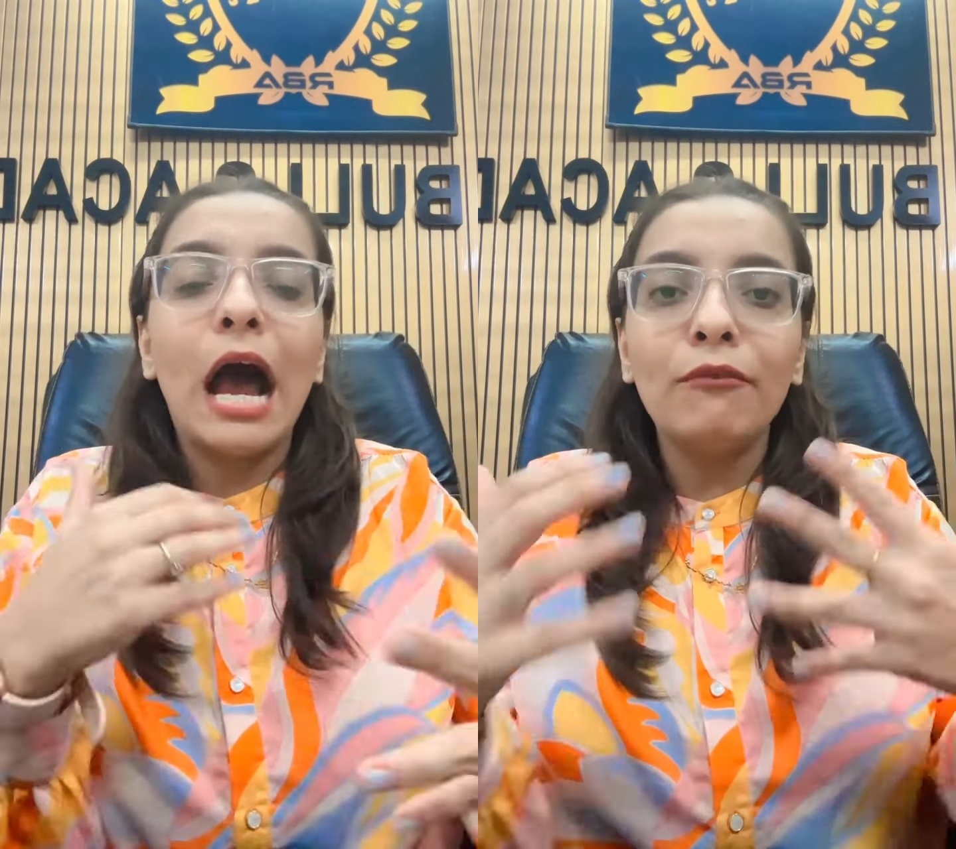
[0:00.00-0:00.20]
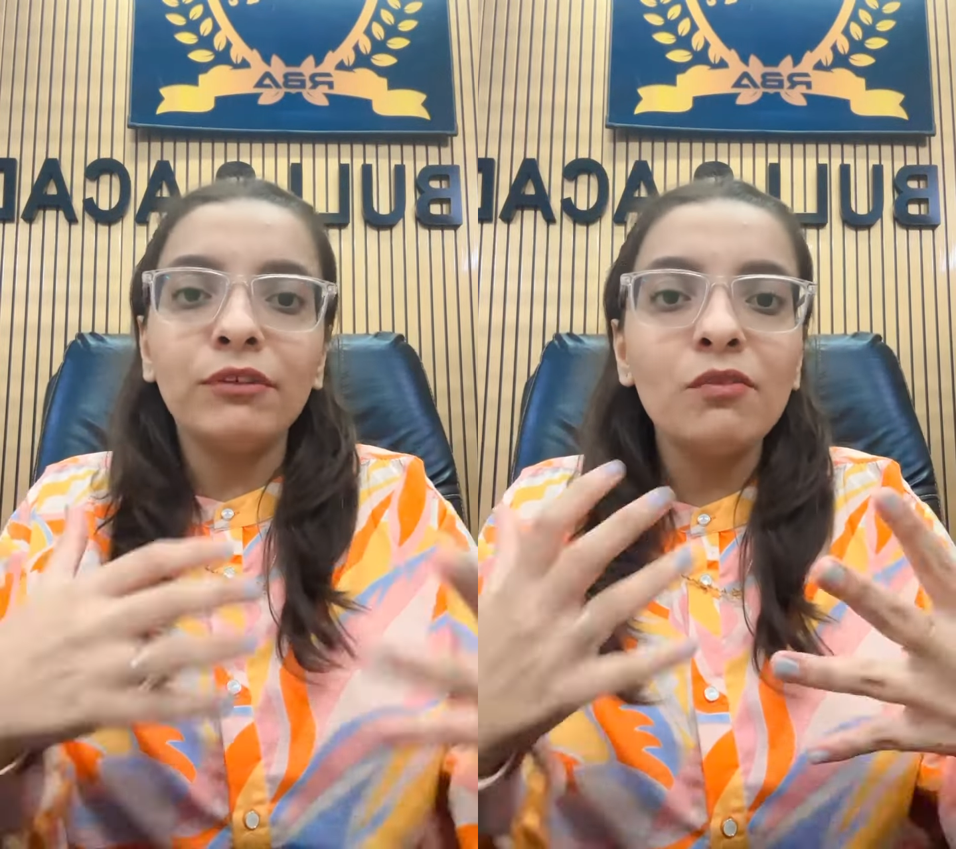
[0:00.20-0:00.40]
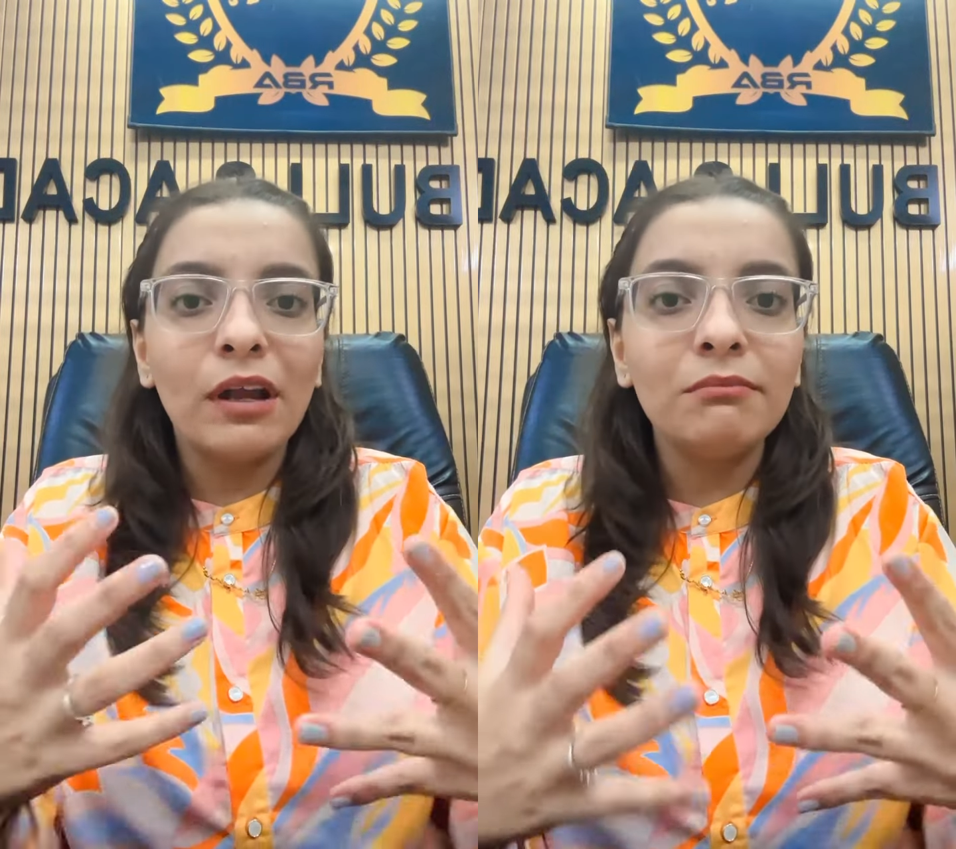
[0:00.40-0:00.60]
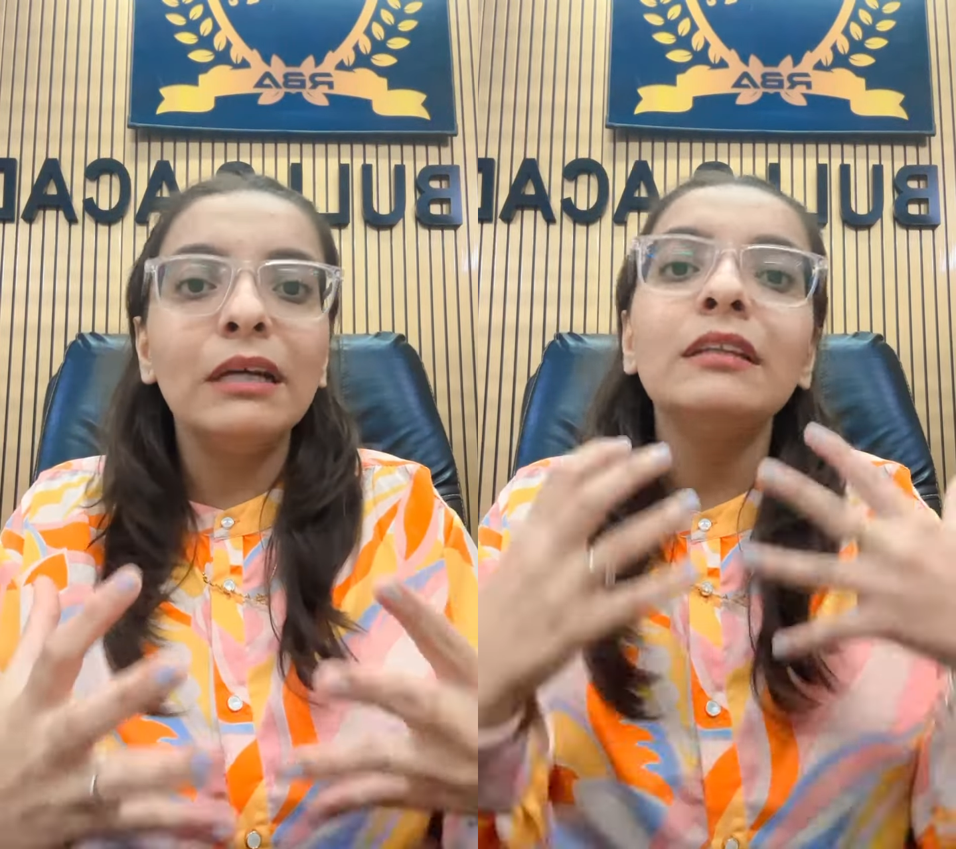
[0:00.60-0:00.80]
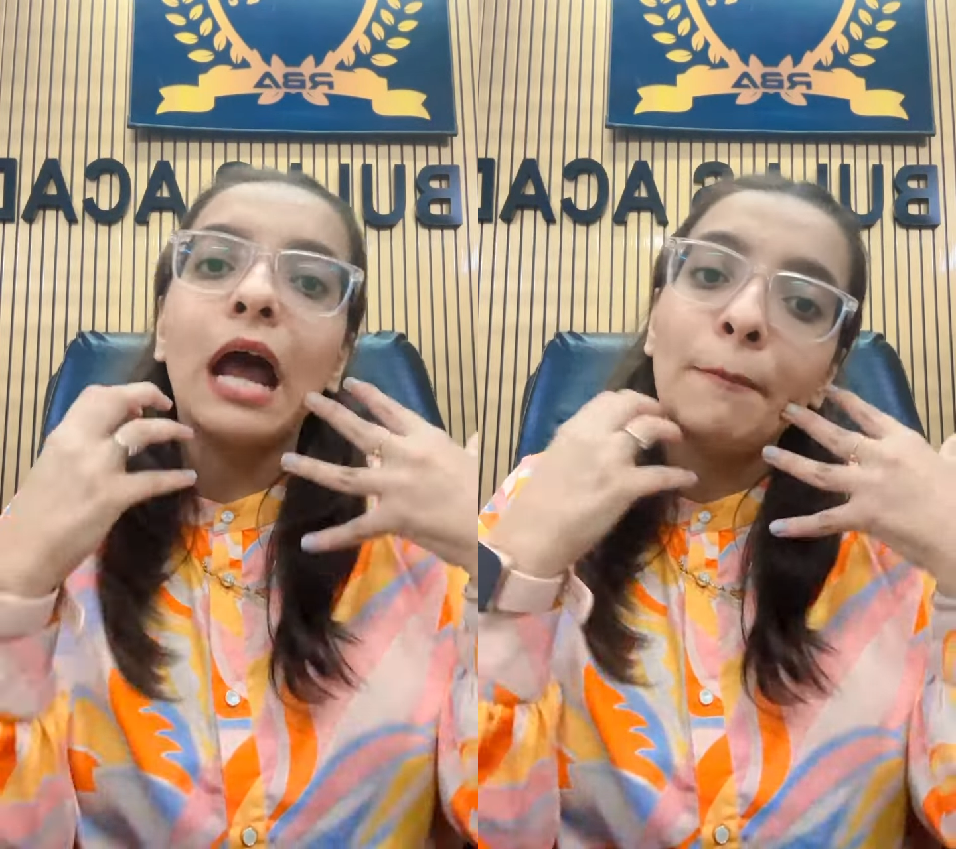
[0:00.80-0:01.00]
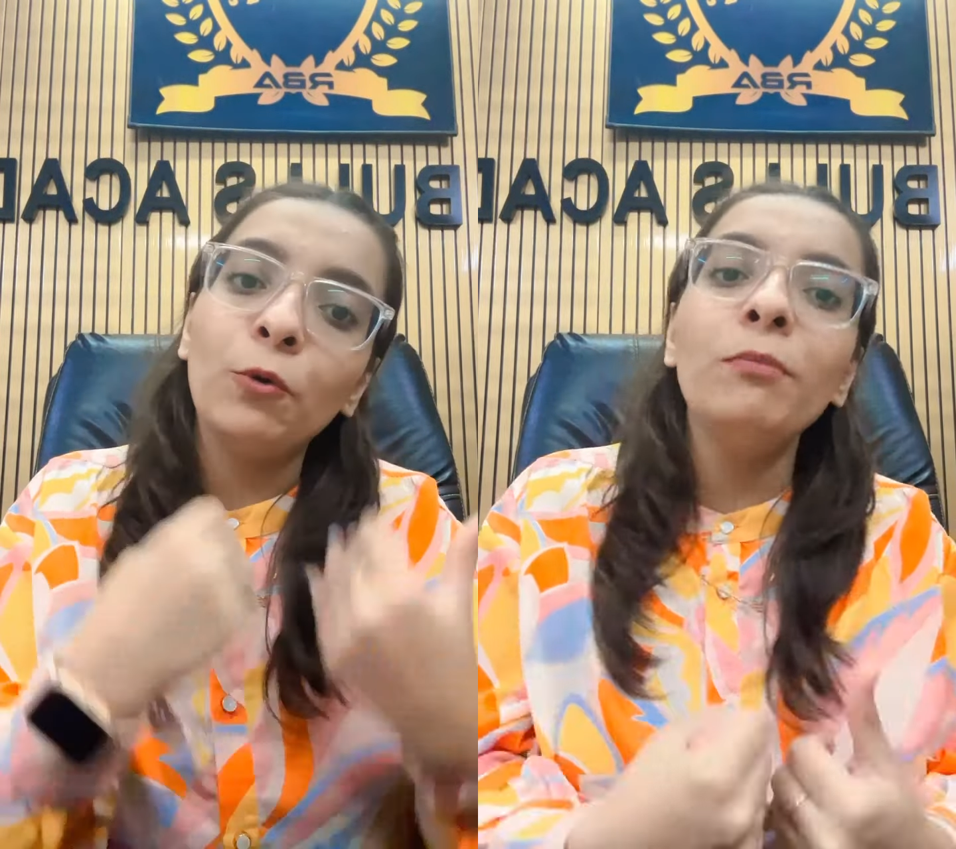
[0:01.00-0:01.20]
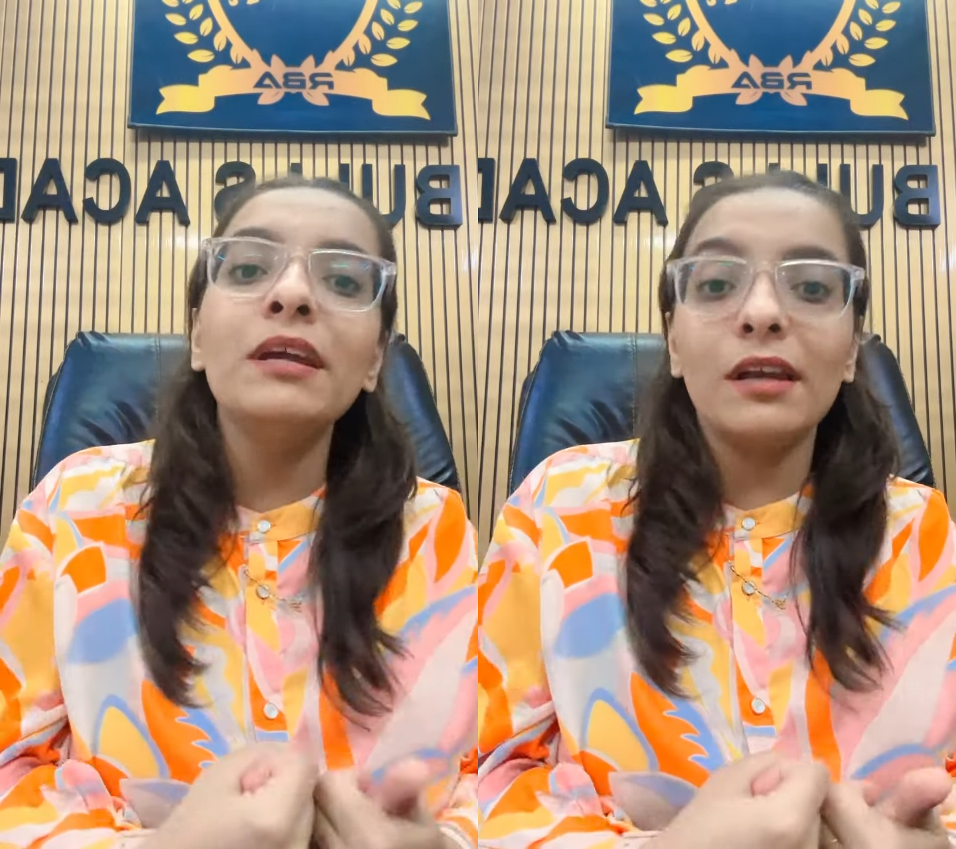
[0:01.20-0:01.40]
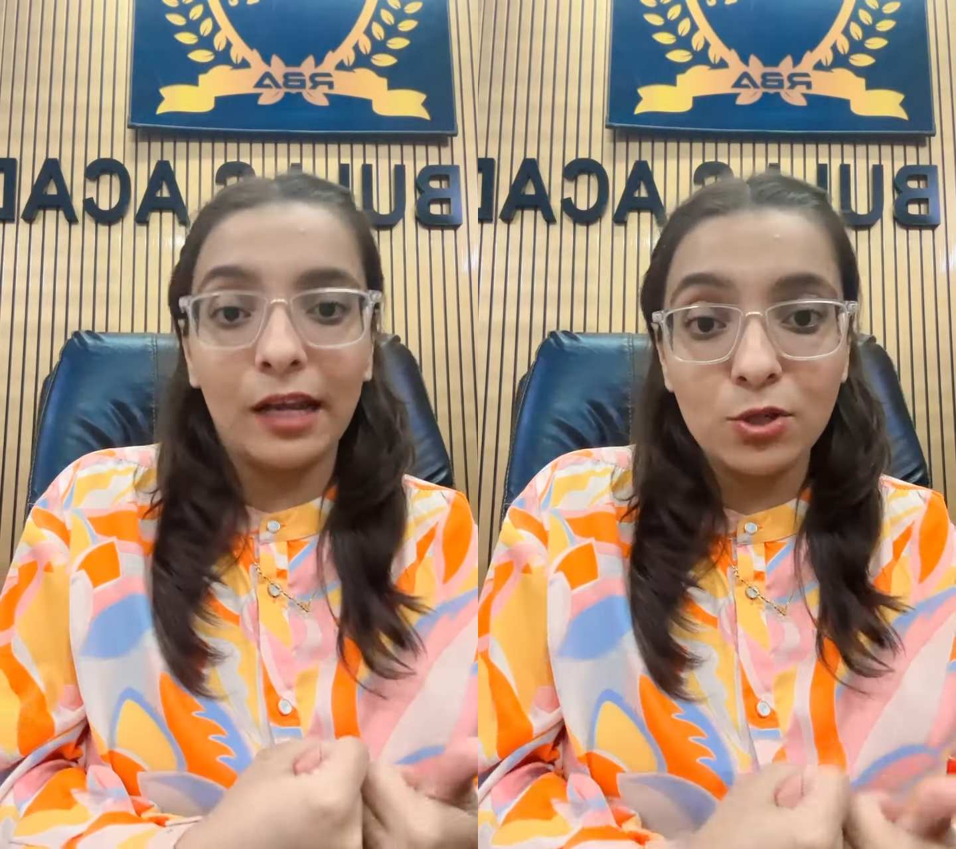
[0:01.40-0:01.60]
आफ्टर वन मंथ आपको
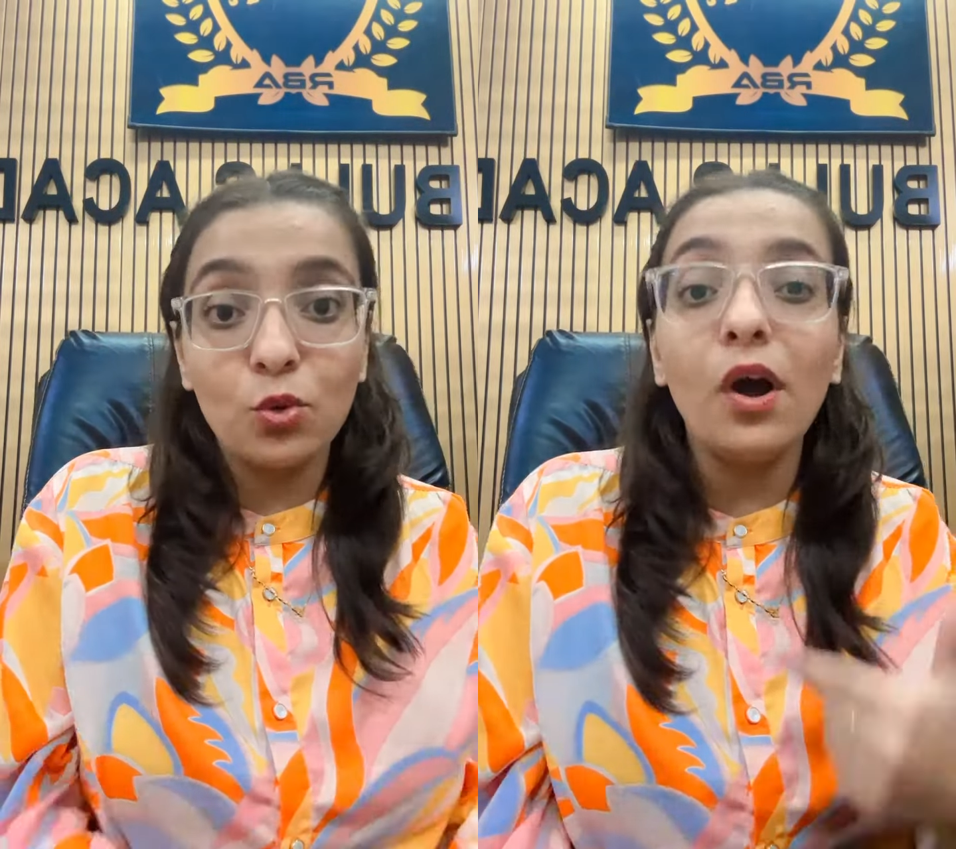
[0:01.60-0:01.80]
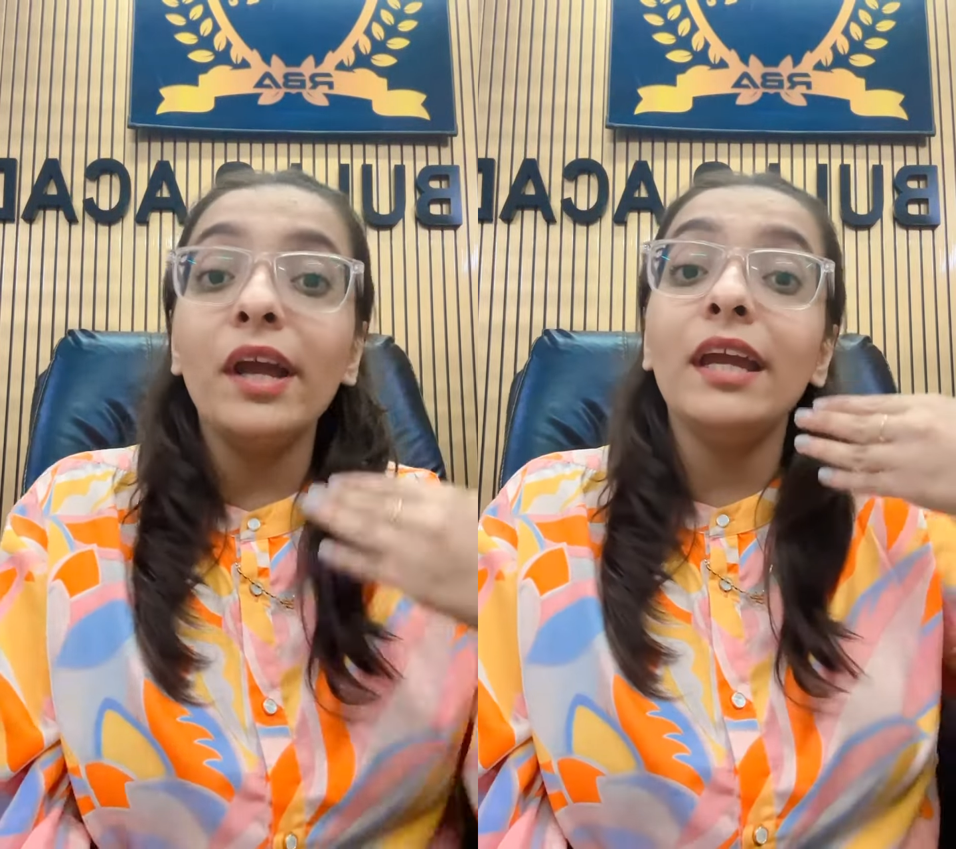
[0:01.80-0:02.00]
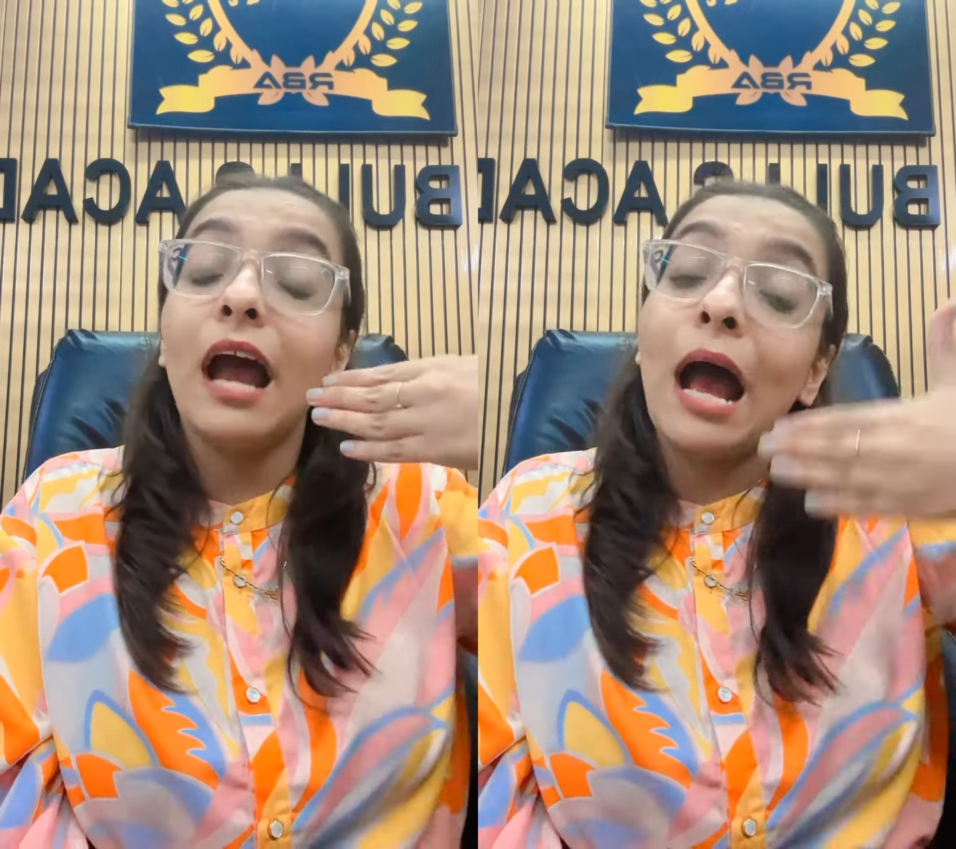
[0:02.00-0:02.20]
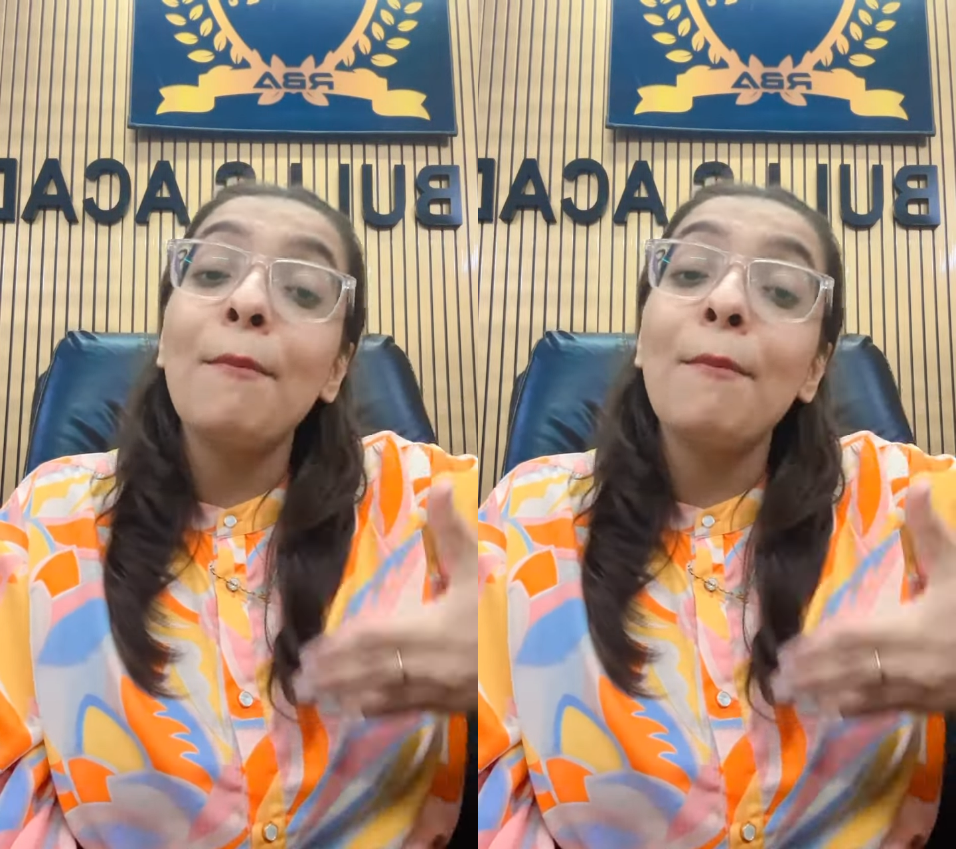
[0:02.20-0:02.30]
भी रियलाइज होगा कि